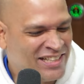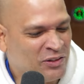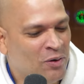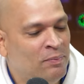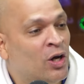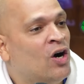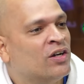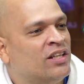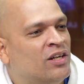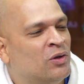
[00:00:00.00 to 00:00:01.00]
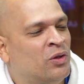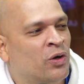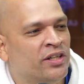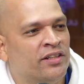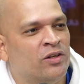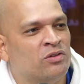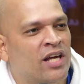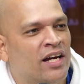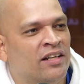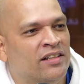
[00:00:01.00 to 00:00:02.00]
Snoop Dogg de los Dodgers de Los
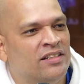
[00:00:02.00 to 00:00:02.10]
Ángeles.